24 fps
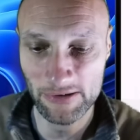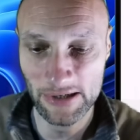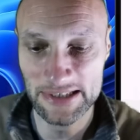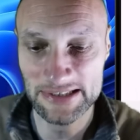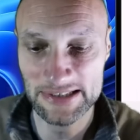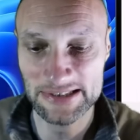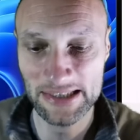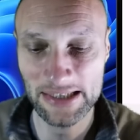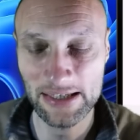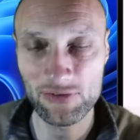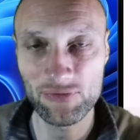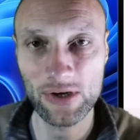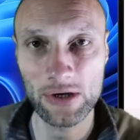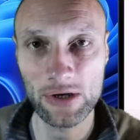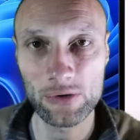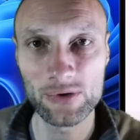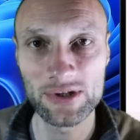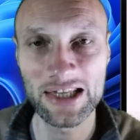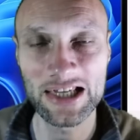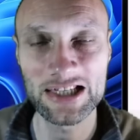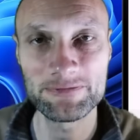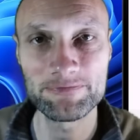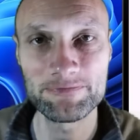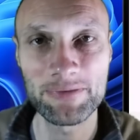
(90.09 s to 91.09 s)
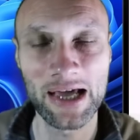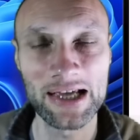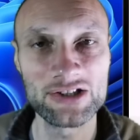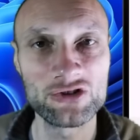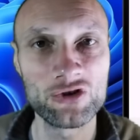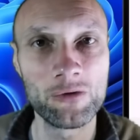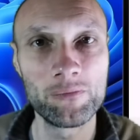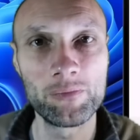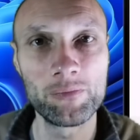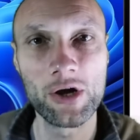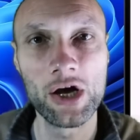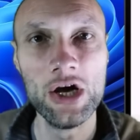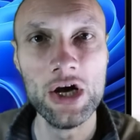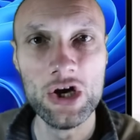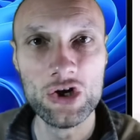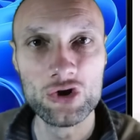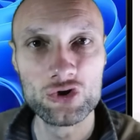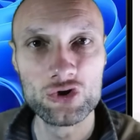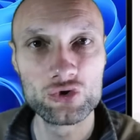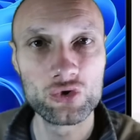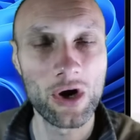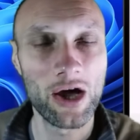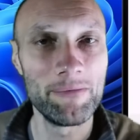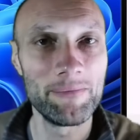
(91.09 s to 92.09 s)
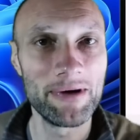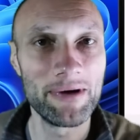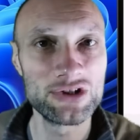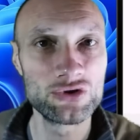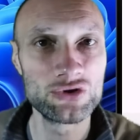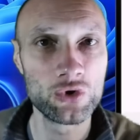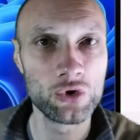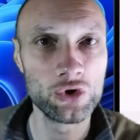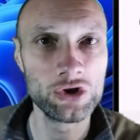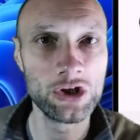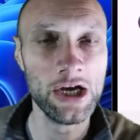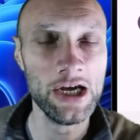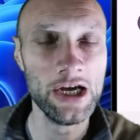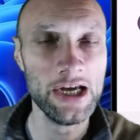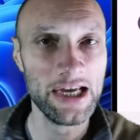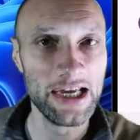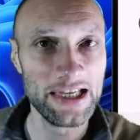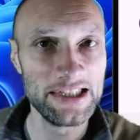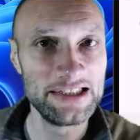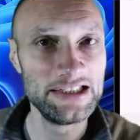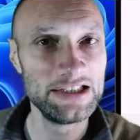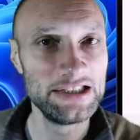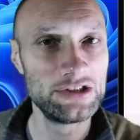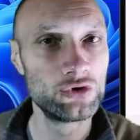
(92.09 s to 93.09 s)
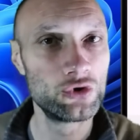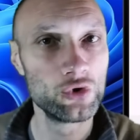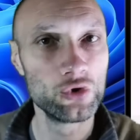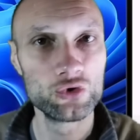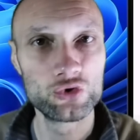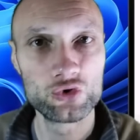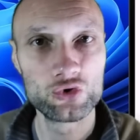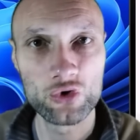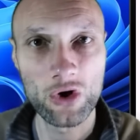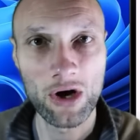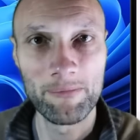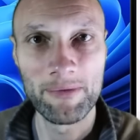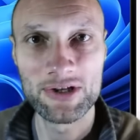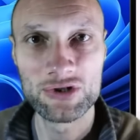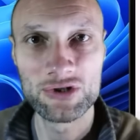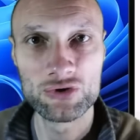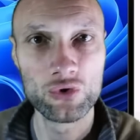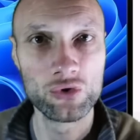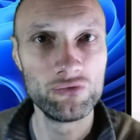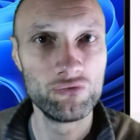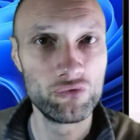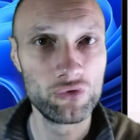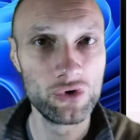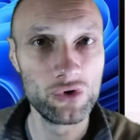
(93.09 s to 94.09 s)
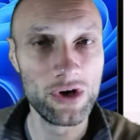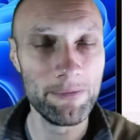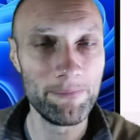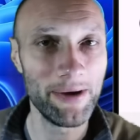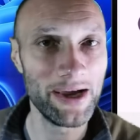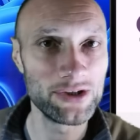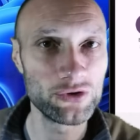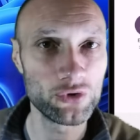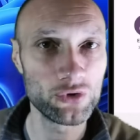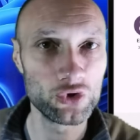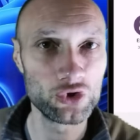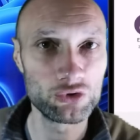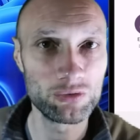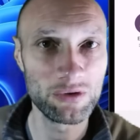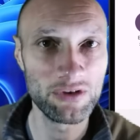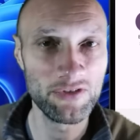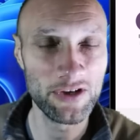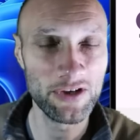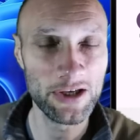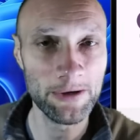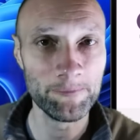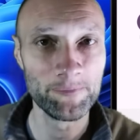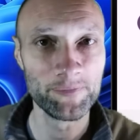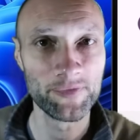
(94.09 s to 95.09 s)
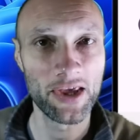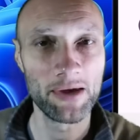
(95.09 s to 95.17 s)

Essayez de faire le test, par exemple, sur Amazon, et dites que sur Amazon, vous ne voulez pas être suivi.